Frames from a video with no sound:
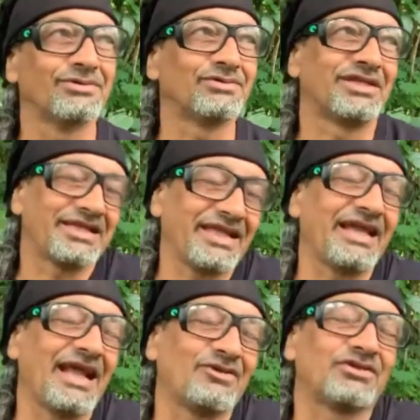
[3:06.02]
usted
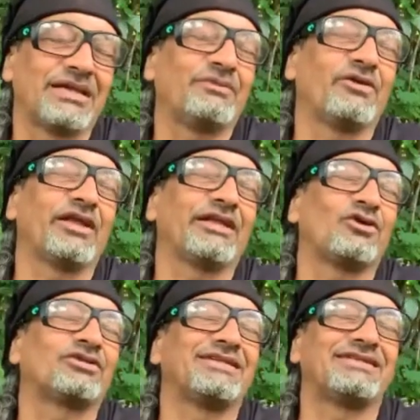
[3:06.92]
tiene algún tipo de
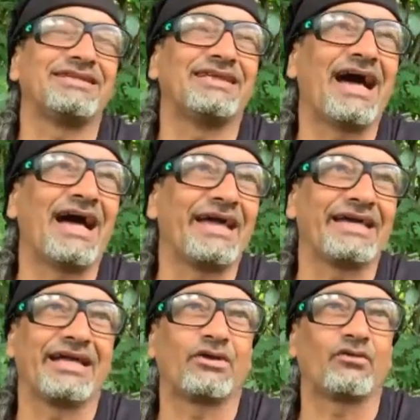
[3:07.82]
toxicidad
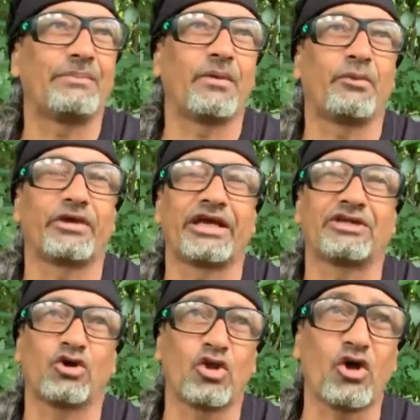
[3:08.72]
en el cuerpo, porque
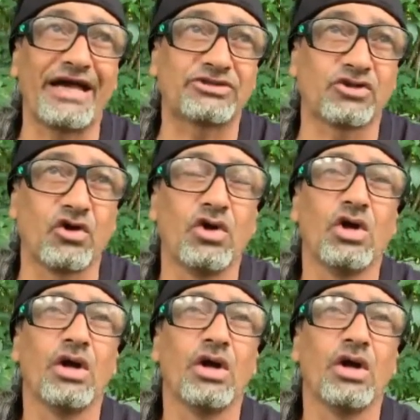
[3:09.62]
todo eso